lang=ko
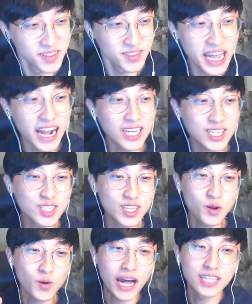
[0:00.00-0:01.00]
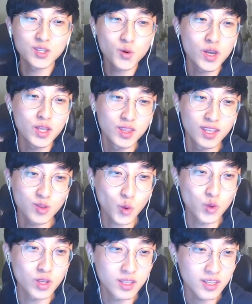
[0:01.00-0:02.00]
내가 실제로 가지고 있는
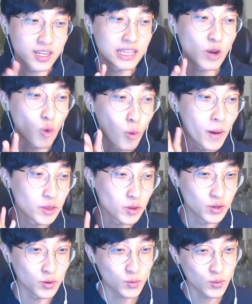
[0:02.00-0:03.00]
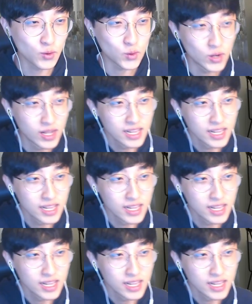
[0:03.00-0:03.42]
돈은 그대로 5만원이었고